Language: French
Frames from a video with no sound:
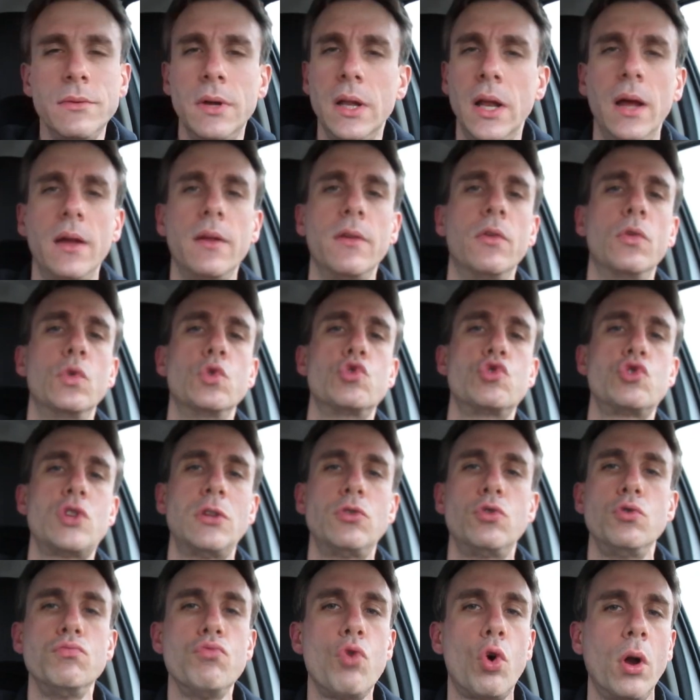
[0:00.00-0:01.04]
Voilà,
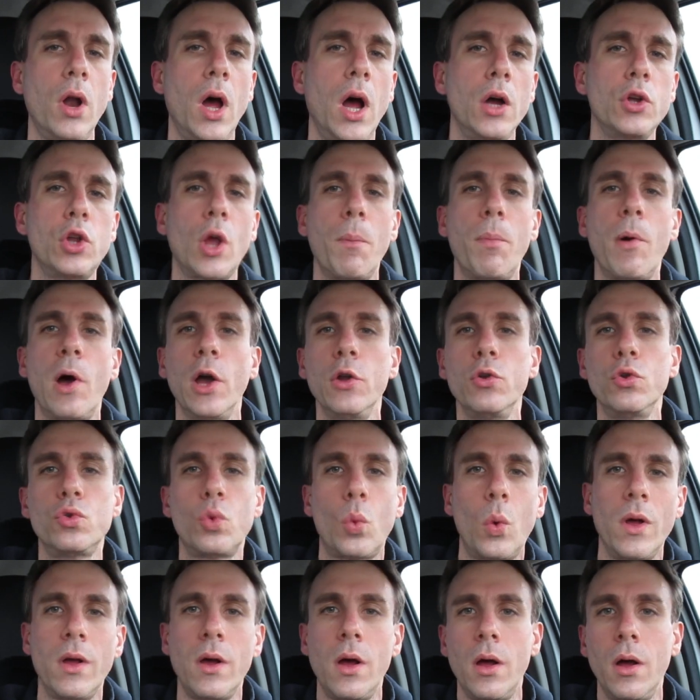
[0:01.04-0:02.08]
cet humour-là qui apparaît
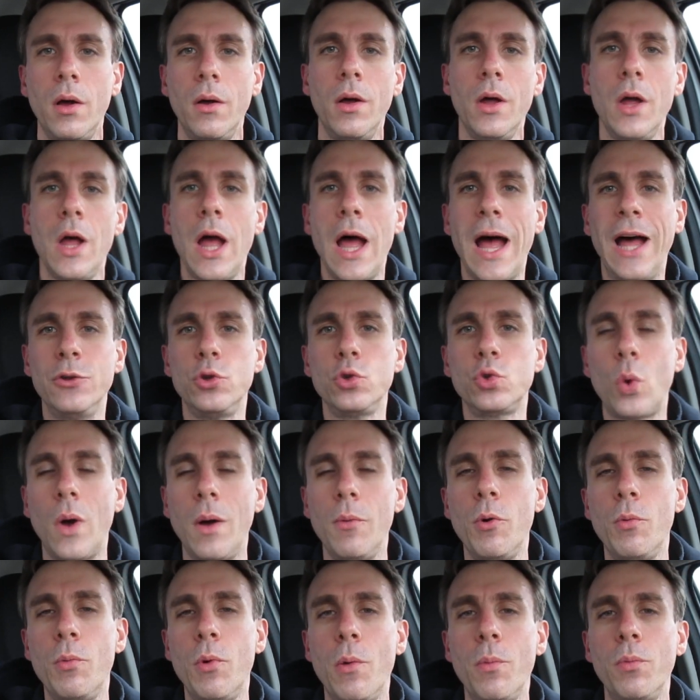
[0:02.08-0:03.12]
trois, à deux, trois
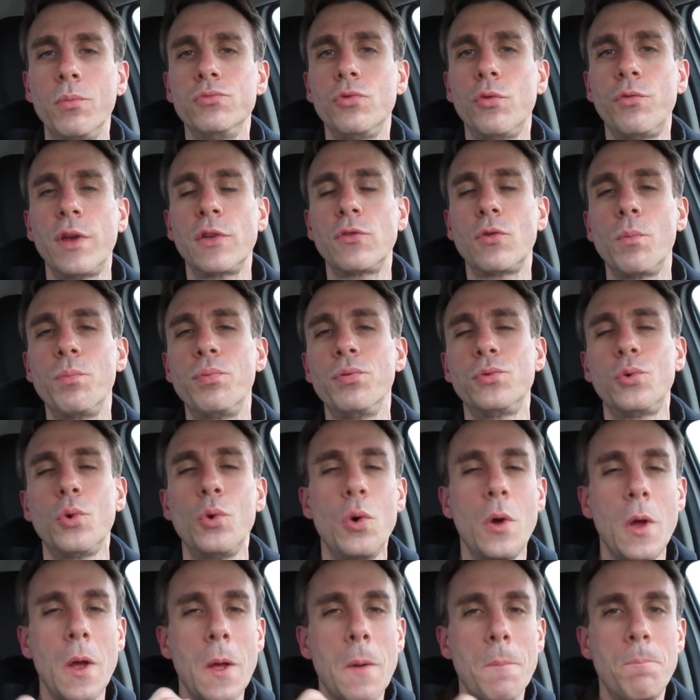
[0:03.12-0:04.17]
moments de façon
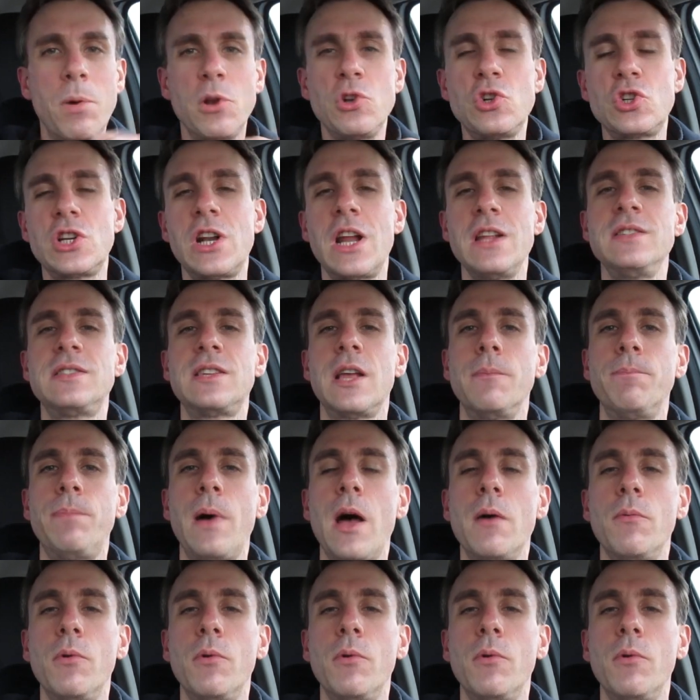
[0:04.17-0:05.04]
plutôt punchline sympa.